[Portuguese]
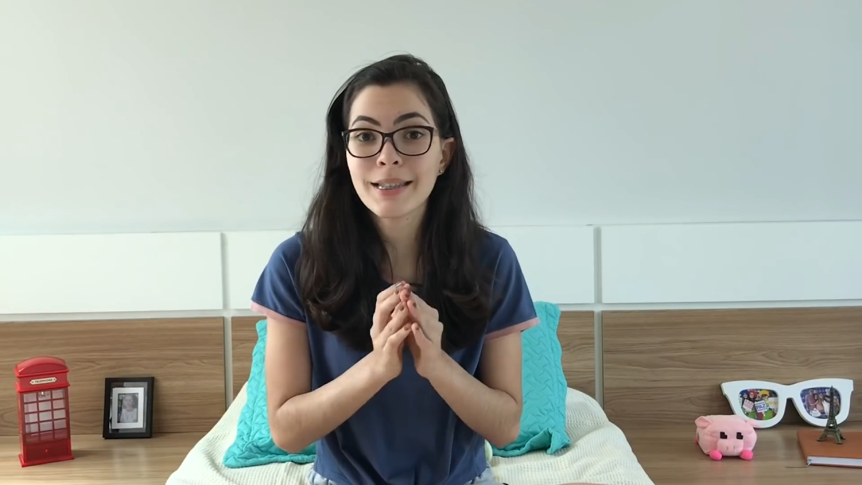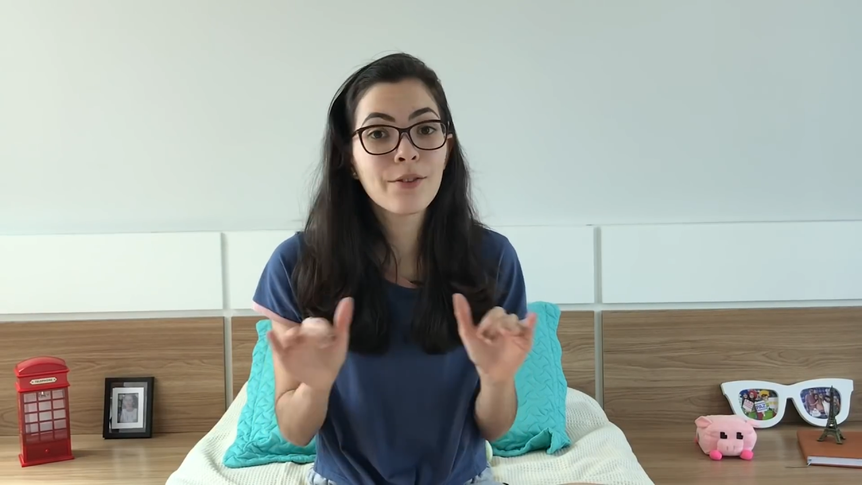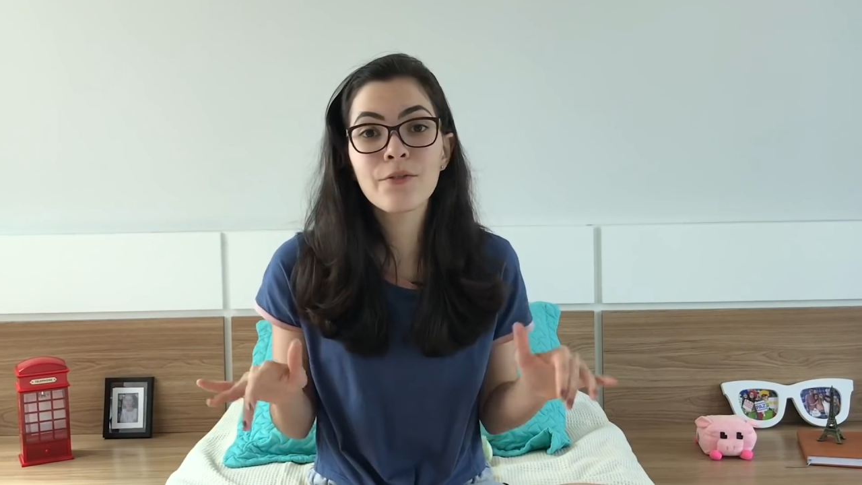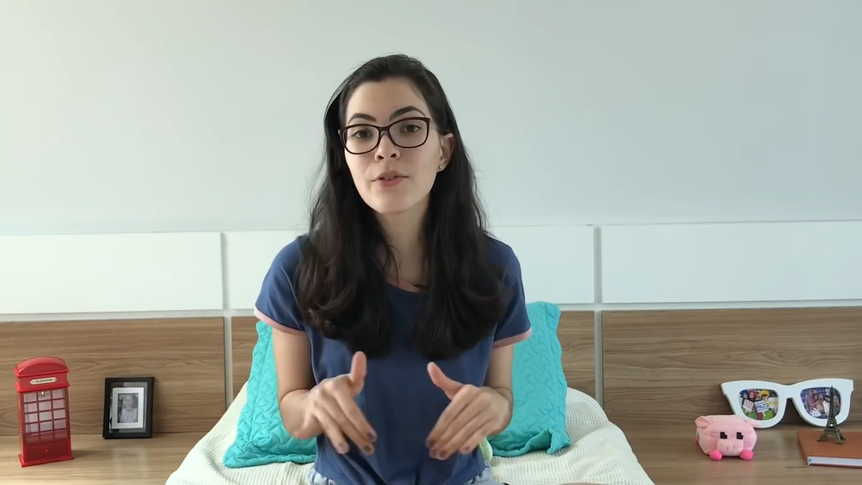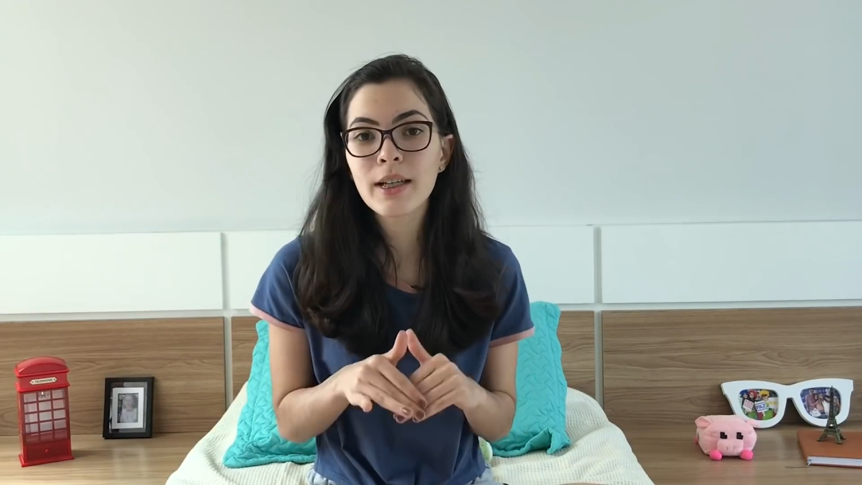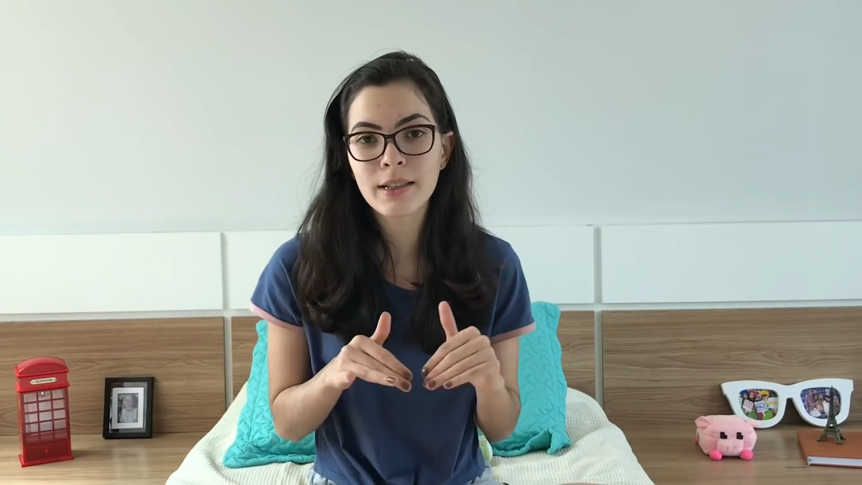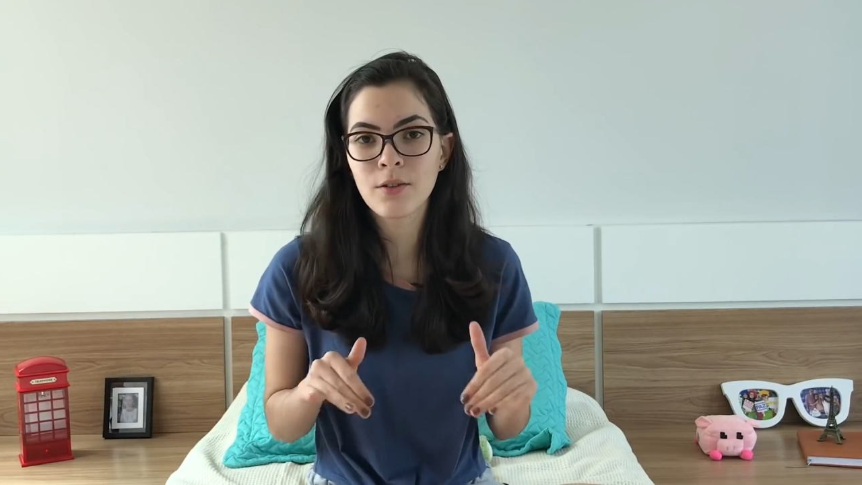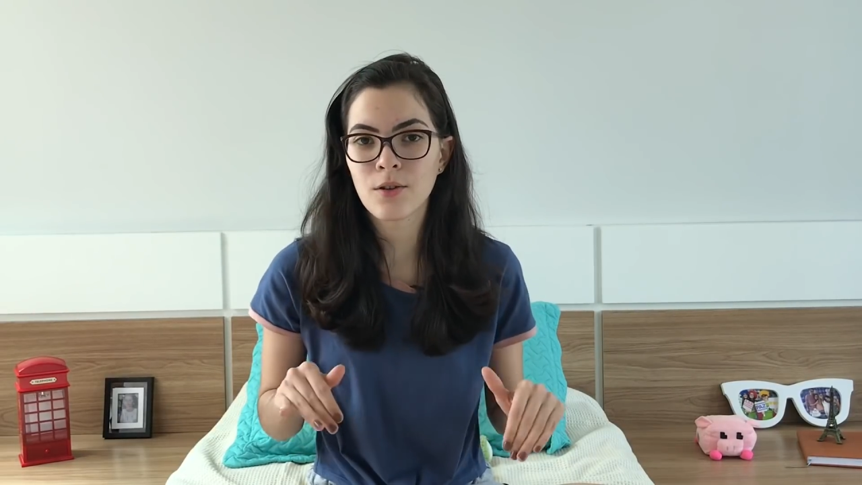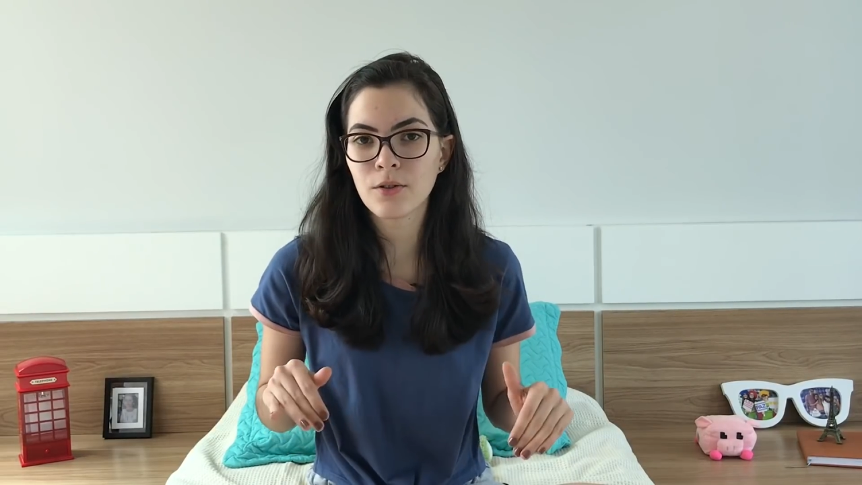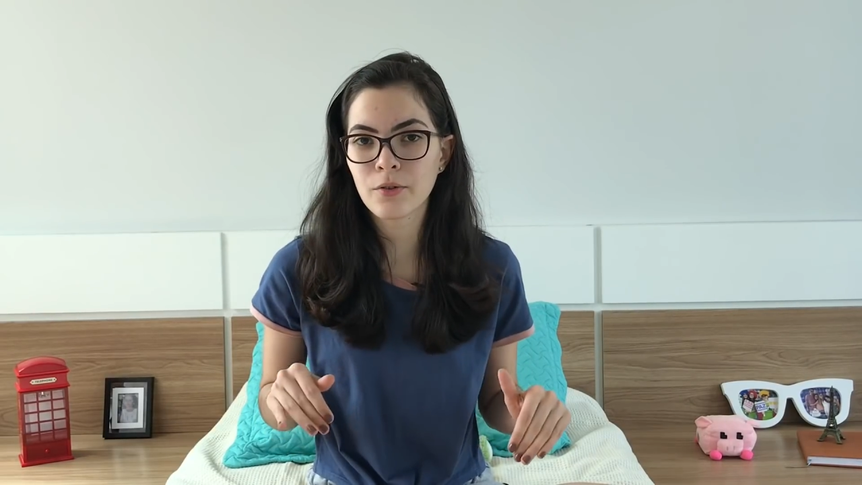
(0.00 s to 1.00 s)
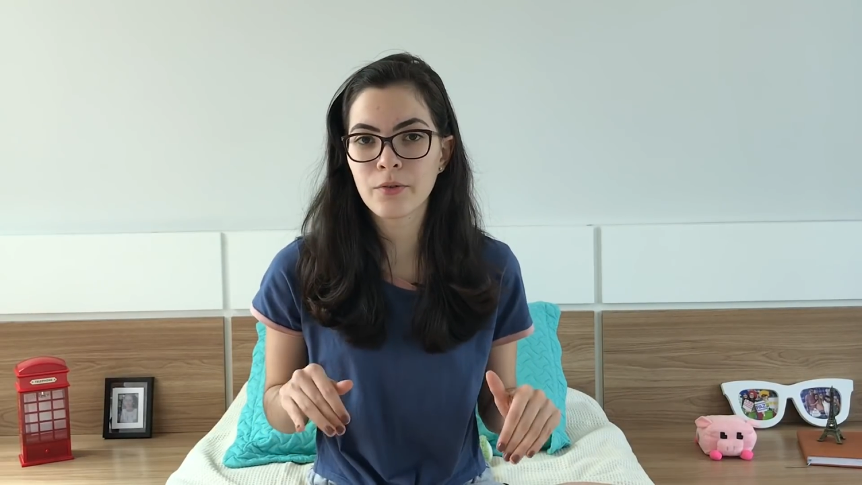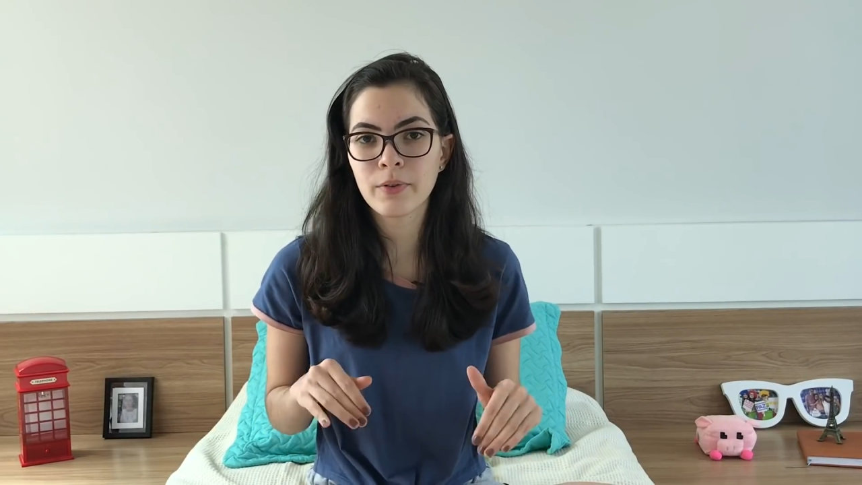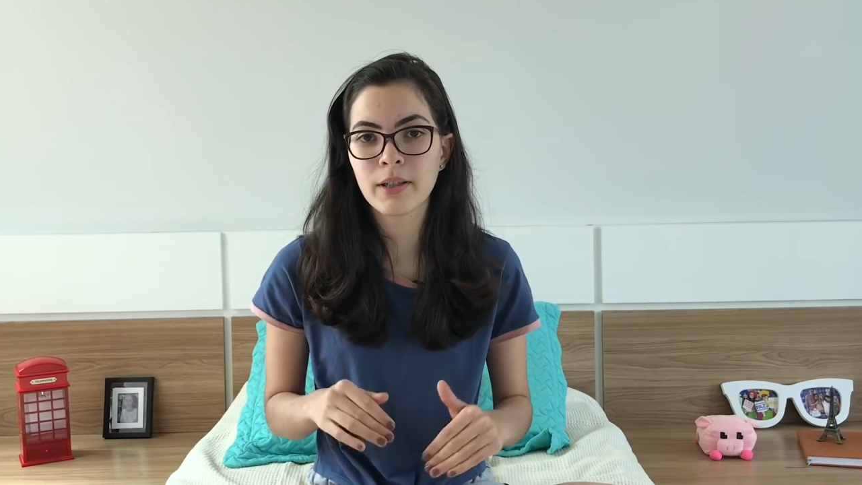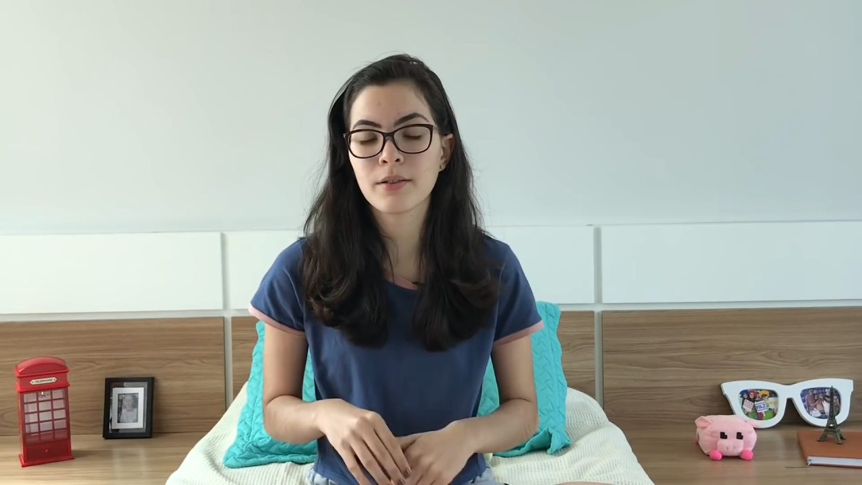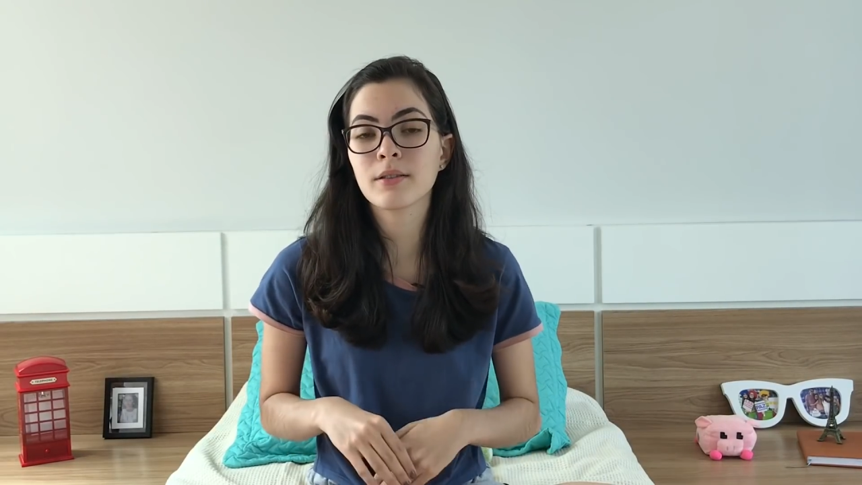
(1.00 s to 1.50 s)
não fica neurótico
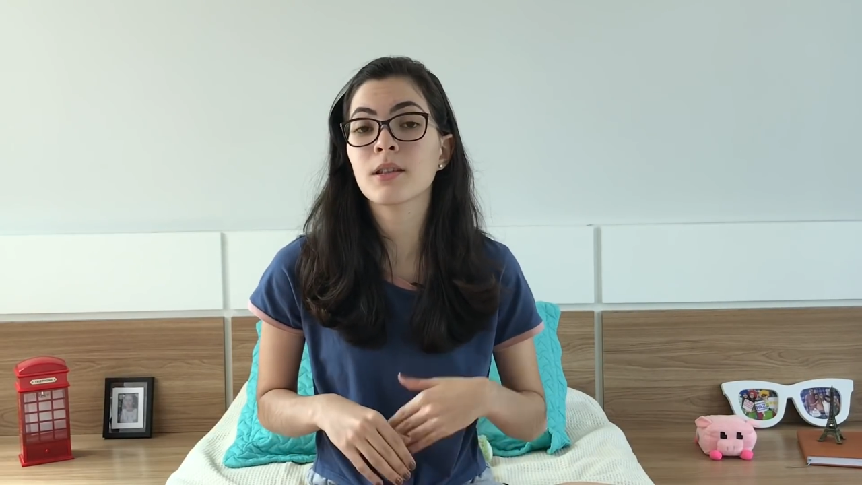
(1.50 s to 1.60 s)
com isso,